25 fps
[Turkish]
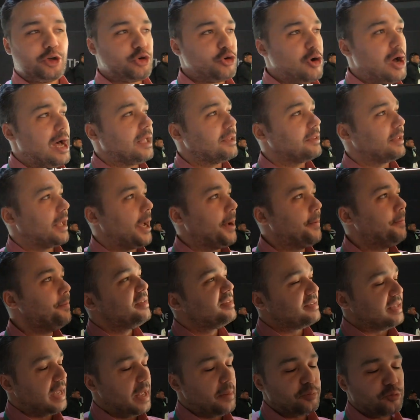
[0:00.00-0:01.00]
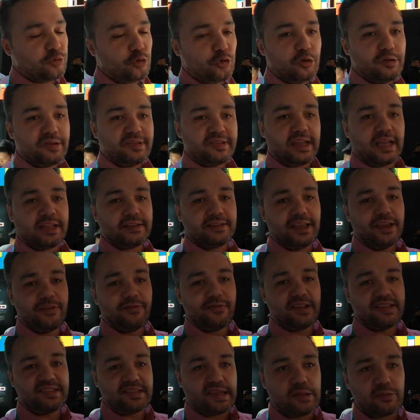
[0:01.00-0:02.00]
Şu anda Samsung'un
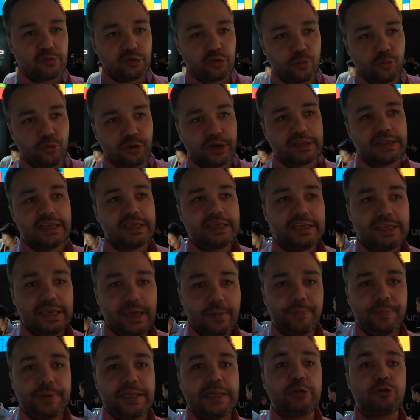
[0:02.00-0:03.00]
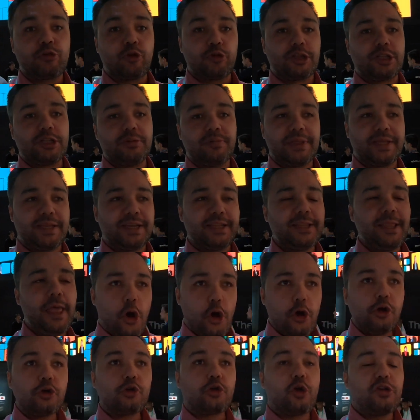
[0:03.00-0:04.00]
standındayım ve Samsung burada yepyeni donanımların
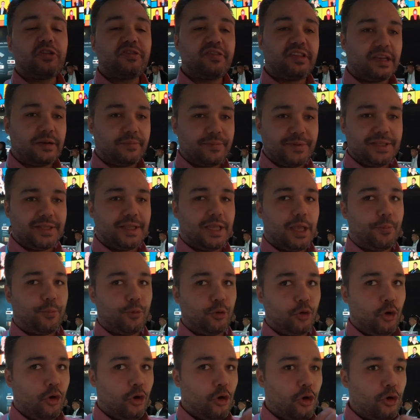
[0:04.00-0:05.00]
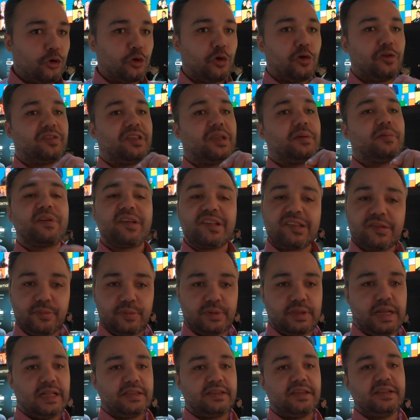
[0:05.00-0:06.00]
ön gösterimini de yapıyor. Ön gösterim
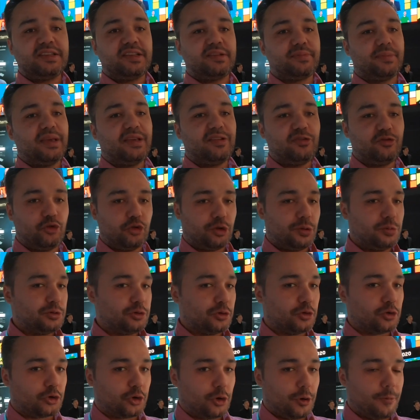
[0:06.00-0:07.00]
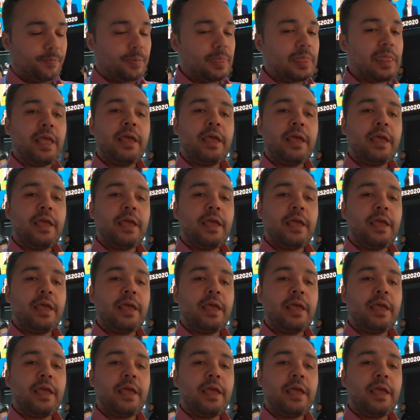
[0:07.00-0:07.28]
kısmının altını çizmek istiyorum çünkü